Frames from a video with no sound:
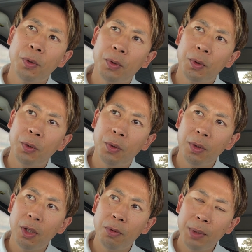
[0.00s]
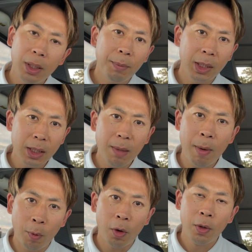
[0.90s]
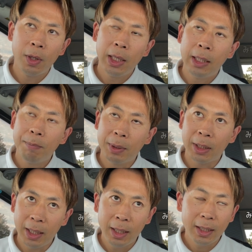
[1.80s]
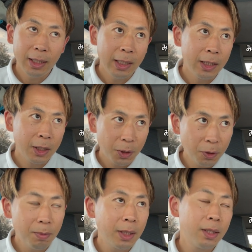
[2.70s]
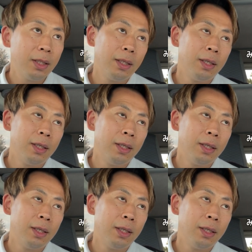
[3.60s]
この動画を見た皆様も、またね、いい週末、